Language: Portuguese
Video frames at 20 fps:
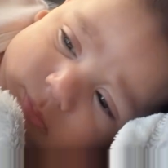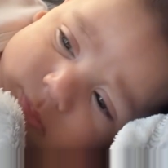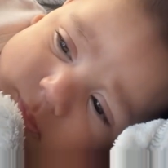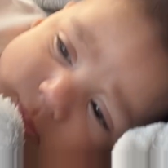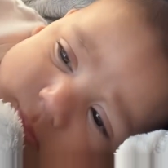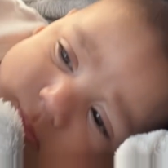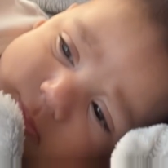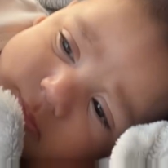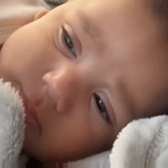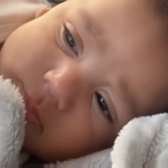
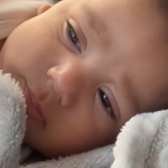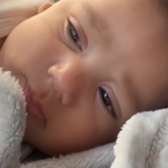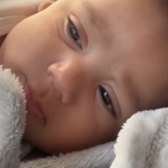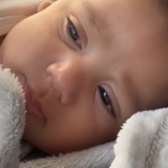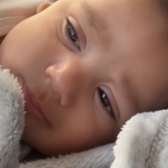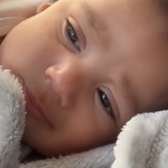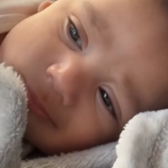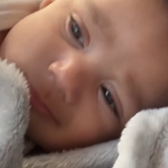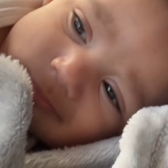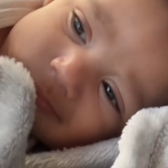Toda a
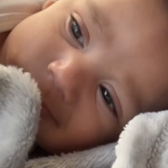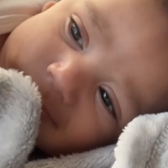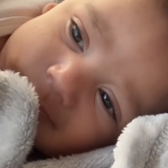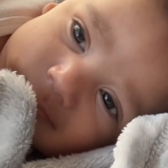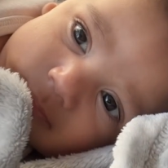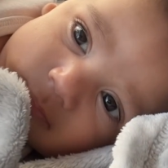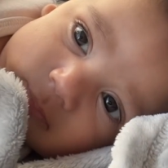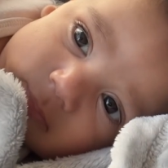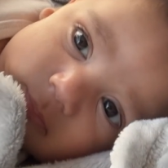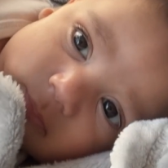paz e
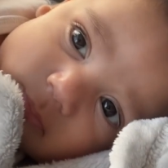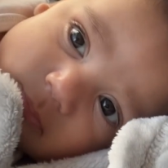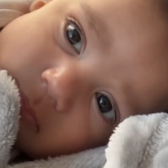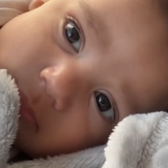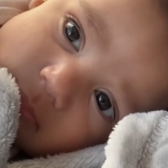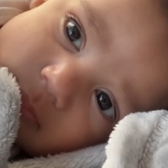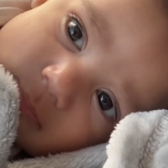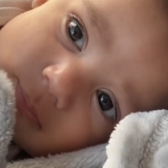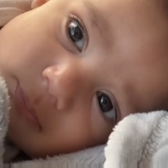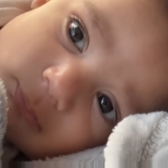amor que tem,
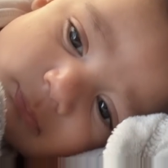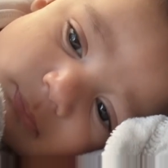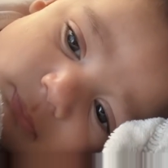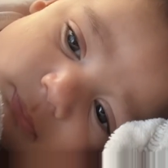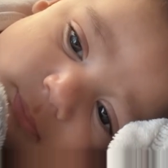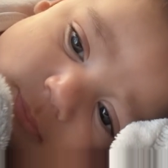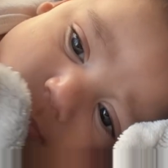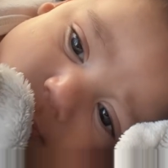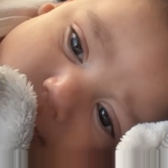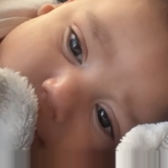não é?
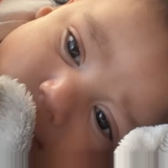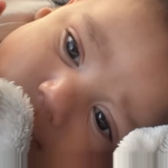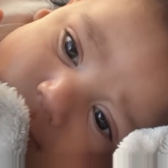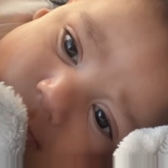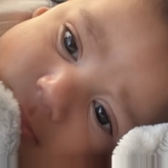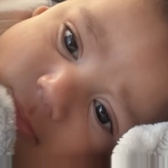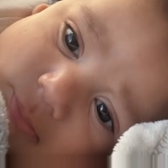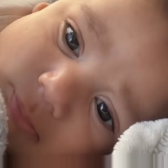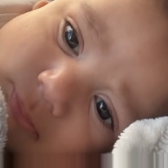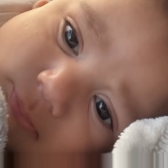Dá oi pra
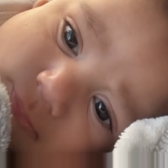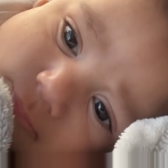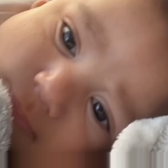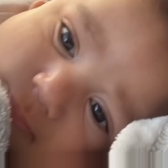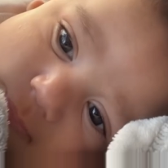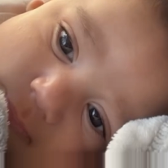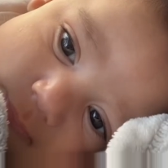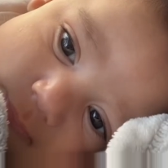galerinha.